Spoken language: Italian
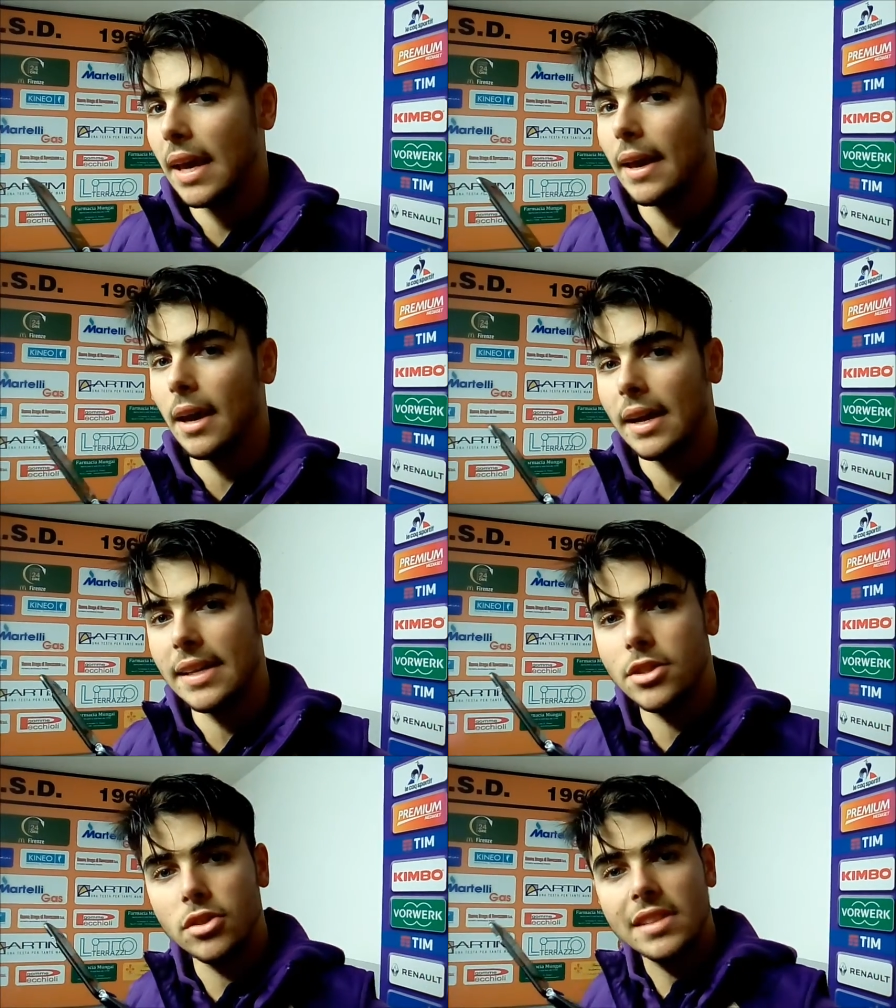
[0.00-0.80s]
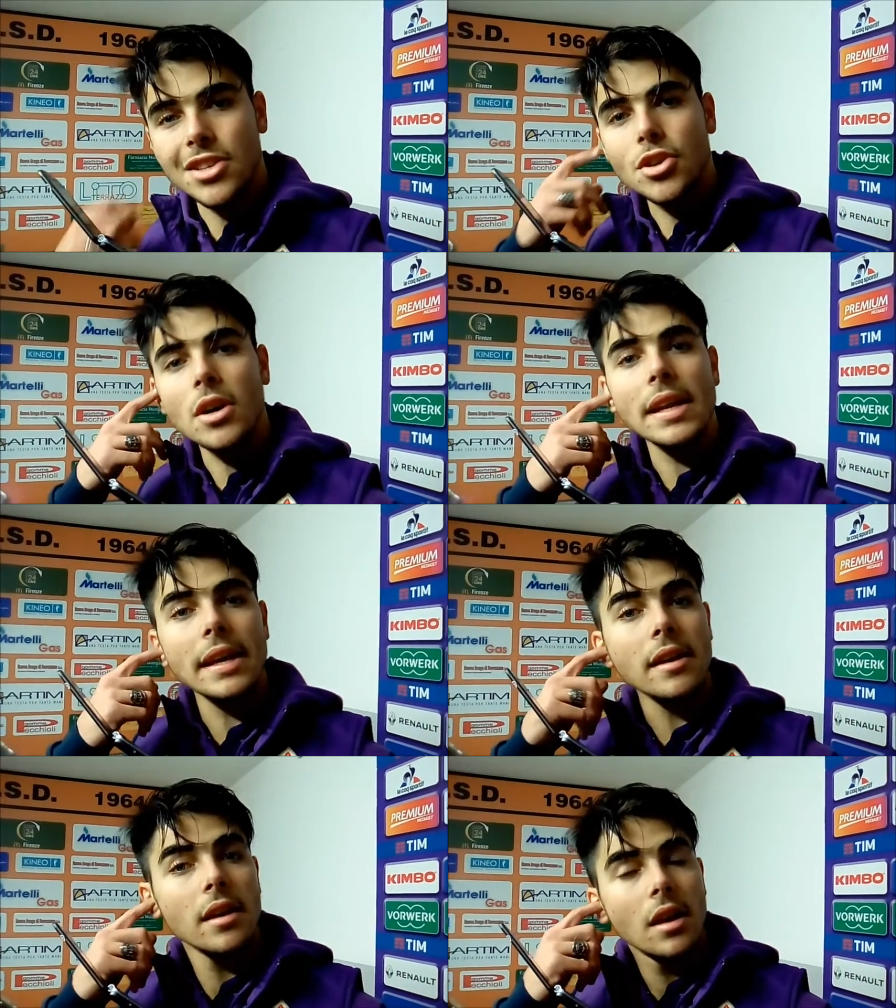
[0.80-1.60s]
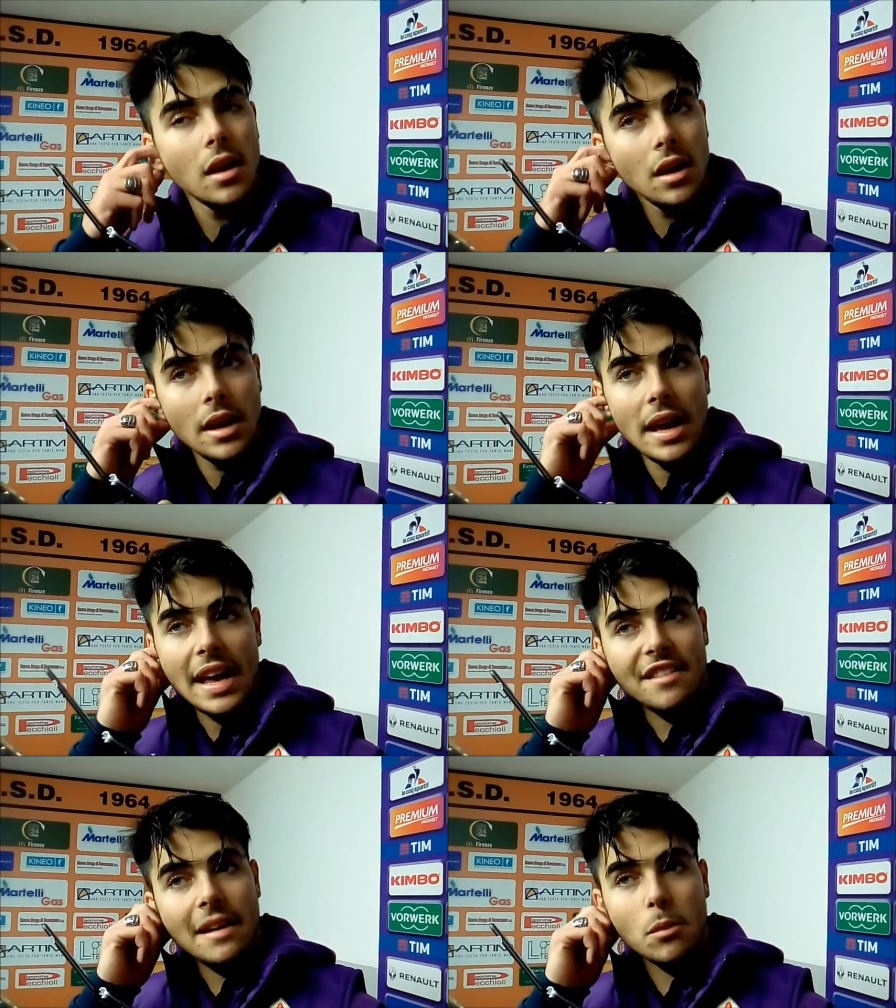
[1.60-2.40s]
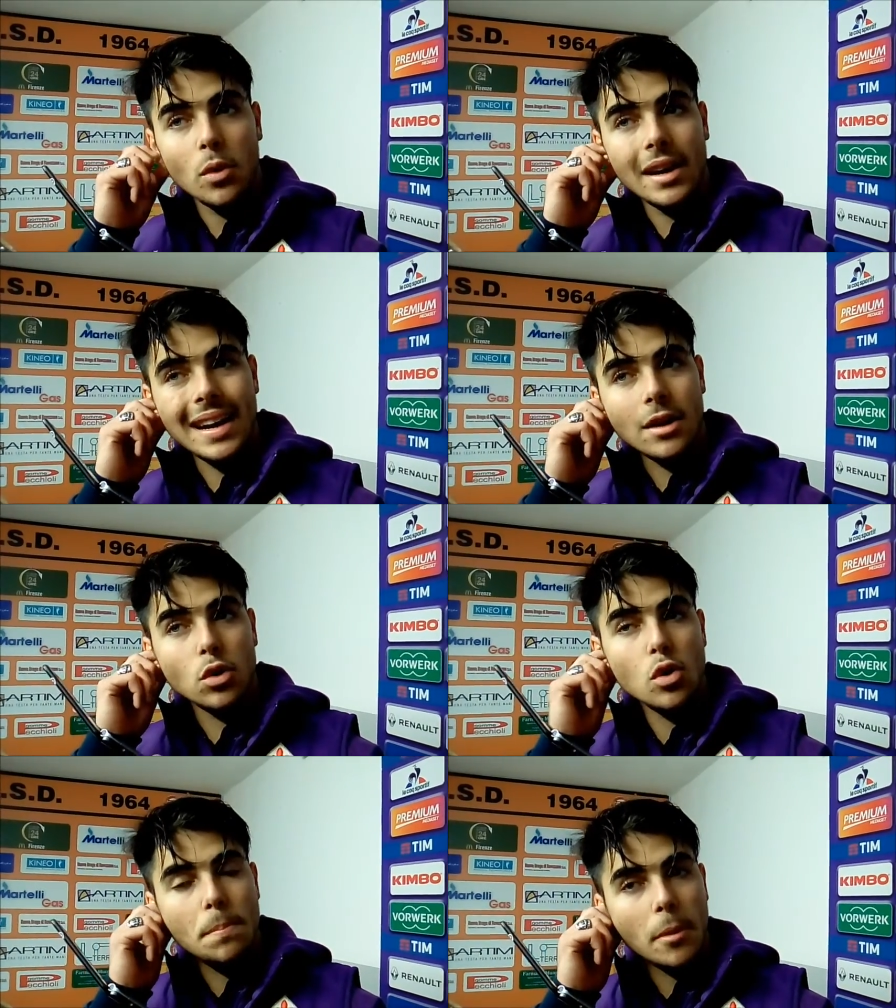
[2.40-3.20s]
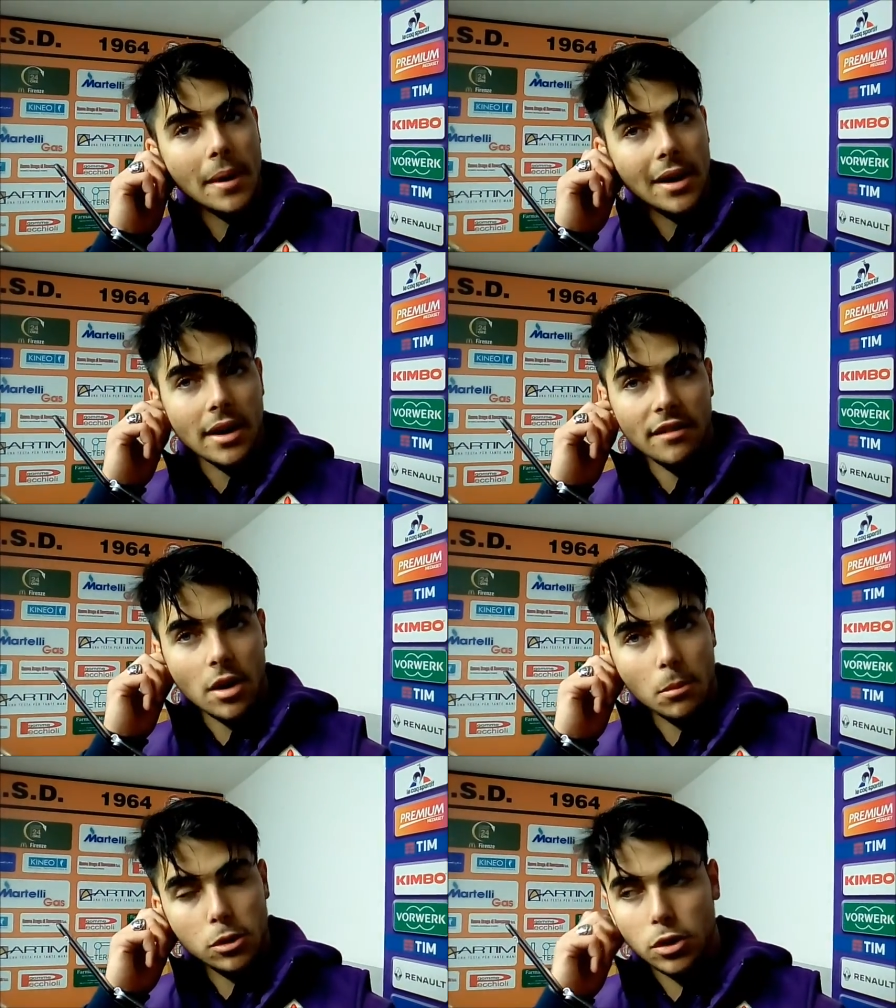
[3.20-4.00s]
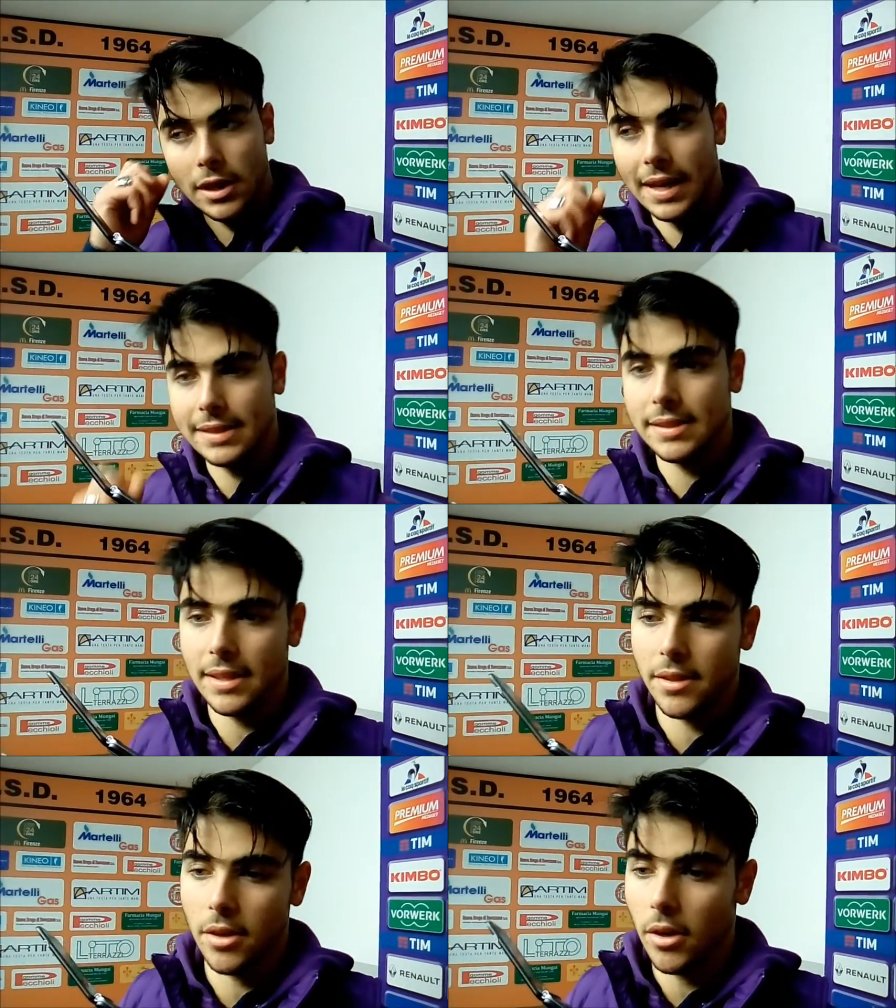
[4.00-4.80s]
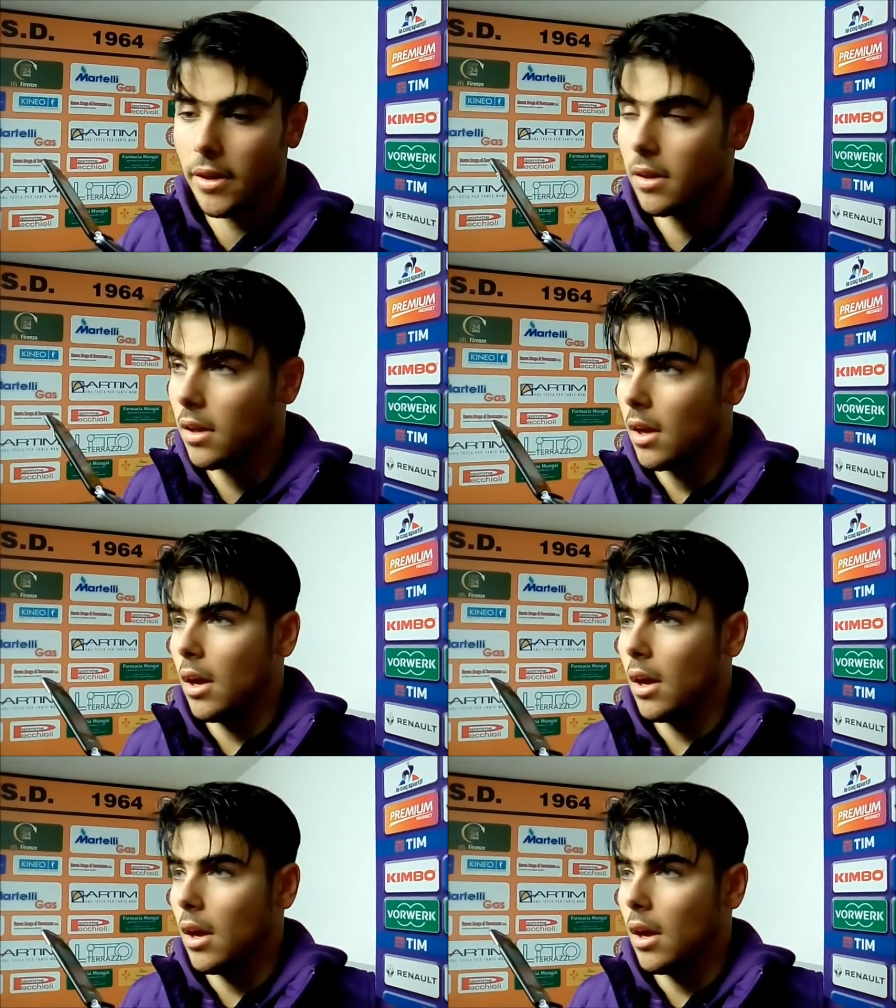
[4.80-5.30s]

che a inizio stagione Eravamo un gran gruppo ma non eravamo molto legati tra di noi.